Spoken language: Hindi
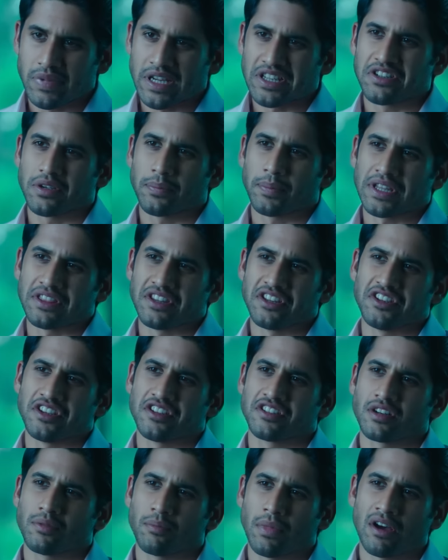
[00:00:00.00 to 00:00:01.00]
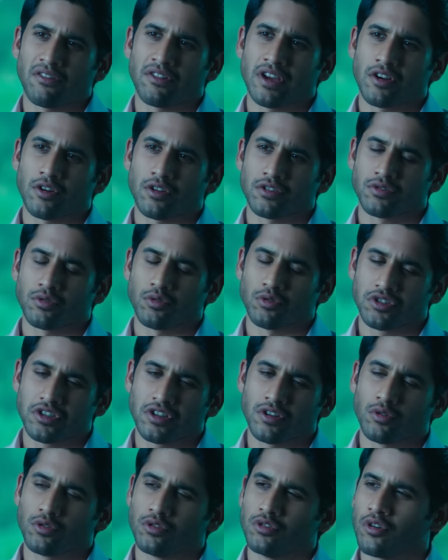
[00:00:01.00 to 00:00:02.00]
बता देना मेरे मामा ने मुझे पाल
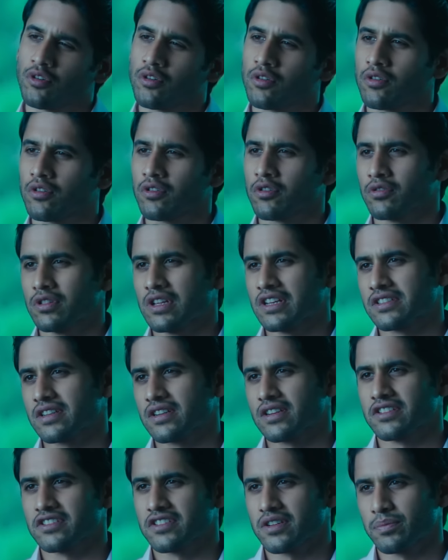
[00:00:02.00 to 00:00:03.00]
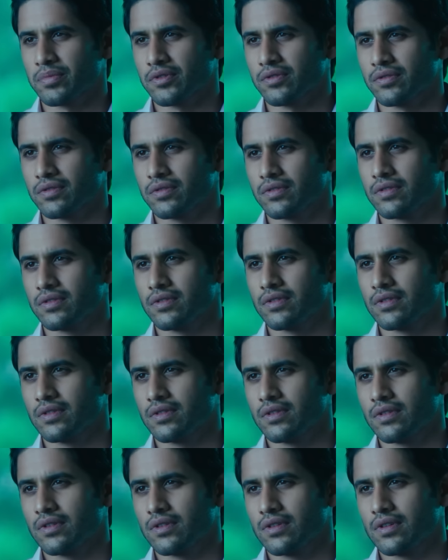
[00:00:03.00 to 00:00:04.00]
पोस कर बड़ा किया और उनके लिए मैंने नौकरी ठुकरा दी
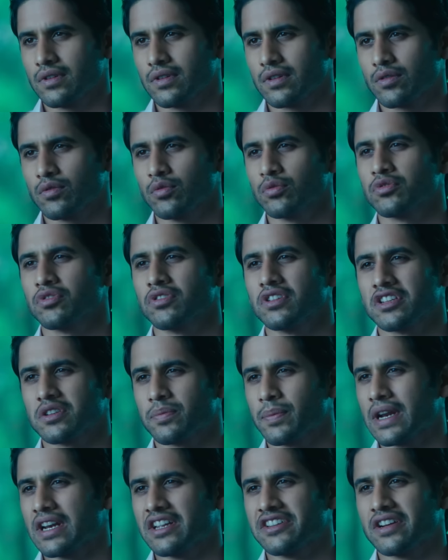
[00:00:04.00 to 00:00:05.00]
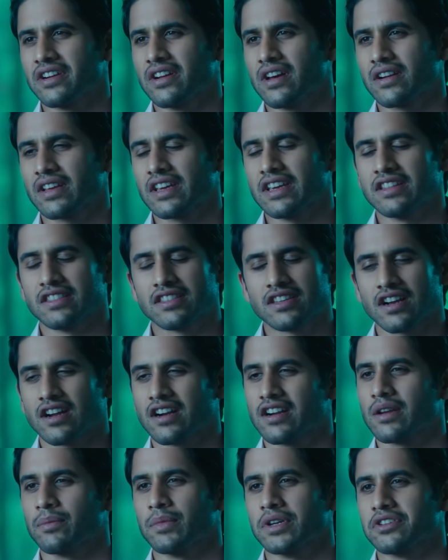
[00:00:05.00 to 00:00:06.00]
अब तुम सोच लो तुम्हें क्या करना
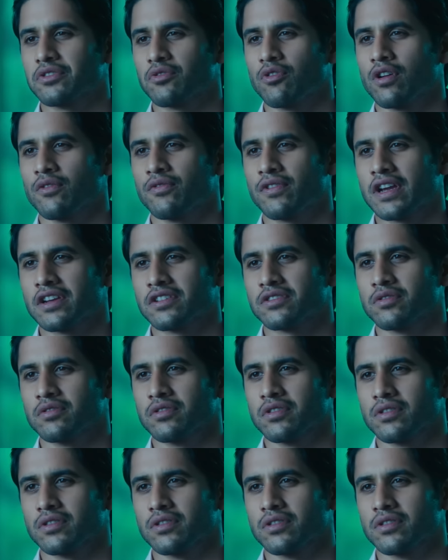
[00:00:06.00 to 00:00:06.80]
है क्योंकि मैंने अपना फैसला